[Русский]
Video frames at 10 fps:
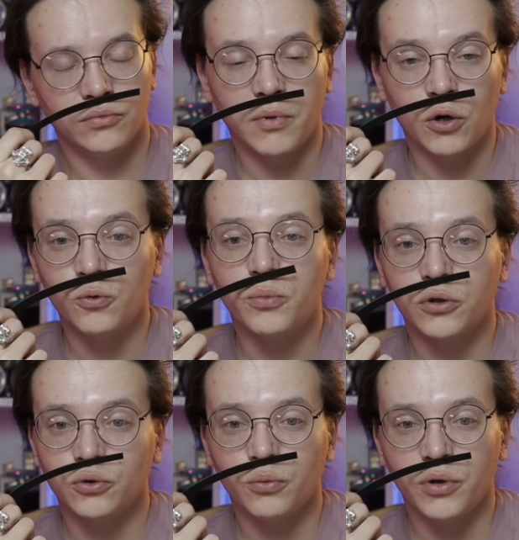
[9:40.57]

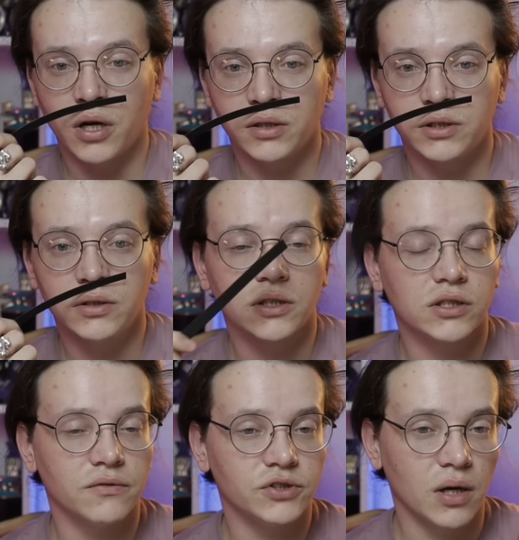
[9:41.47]
покупка номер один,
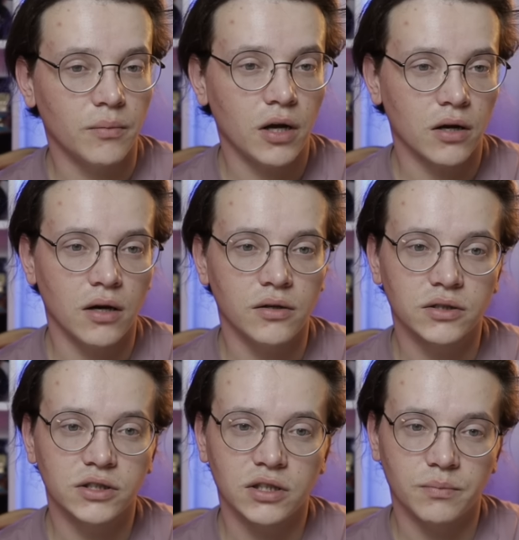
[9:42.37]
если вся моя
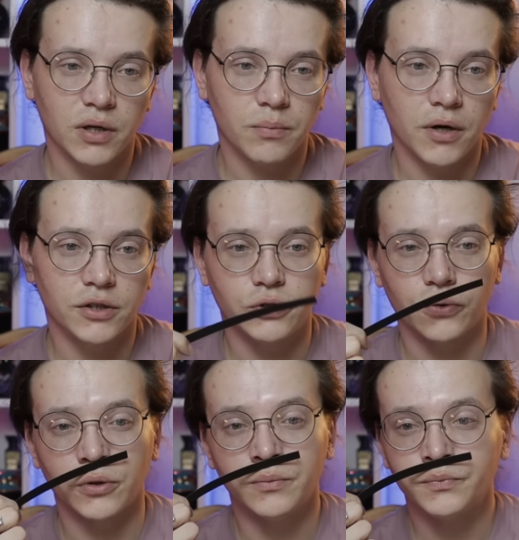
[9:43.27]
коллекция
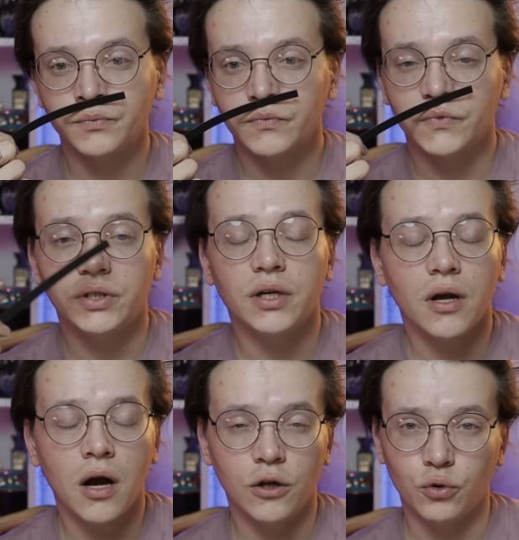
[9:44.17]
пропадет.
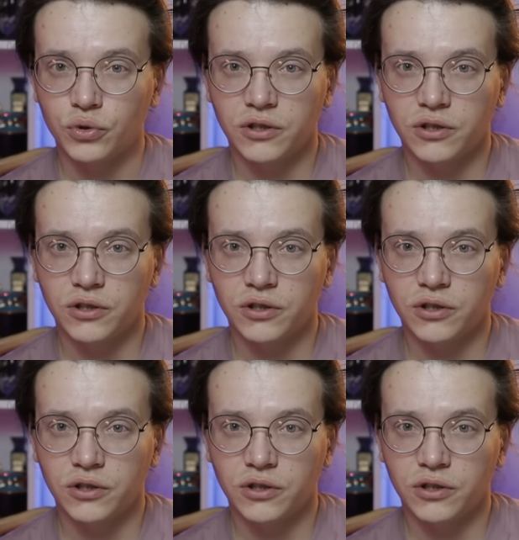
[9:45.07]
Нереально